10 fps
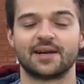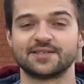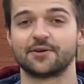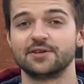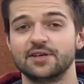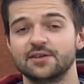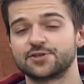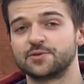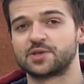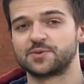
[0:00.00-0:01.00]
Раз такое дело,
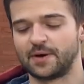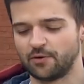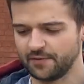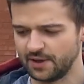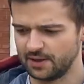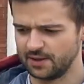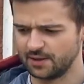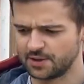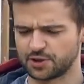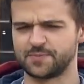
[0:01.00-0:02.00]
начнем с распаковки.
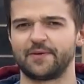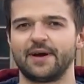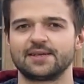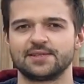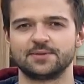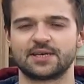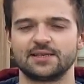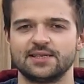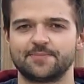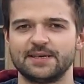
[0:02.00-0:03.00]
И еще сперва я хотел бы
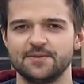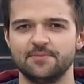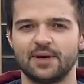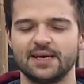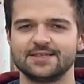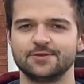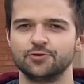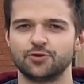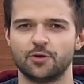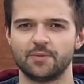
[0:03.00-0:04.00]
сказать спасибо магазину
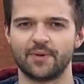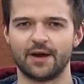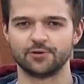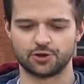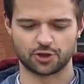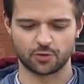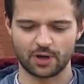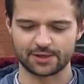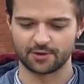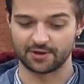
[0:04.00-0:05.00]
tommybrown.ru,
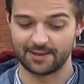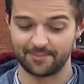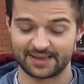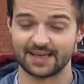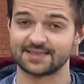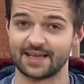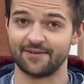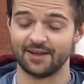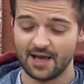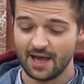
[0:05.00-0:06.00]
который нам
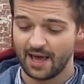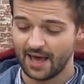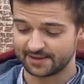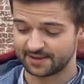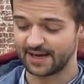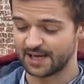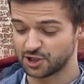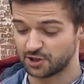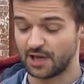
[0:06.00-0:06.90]
предоставил этот гаджет,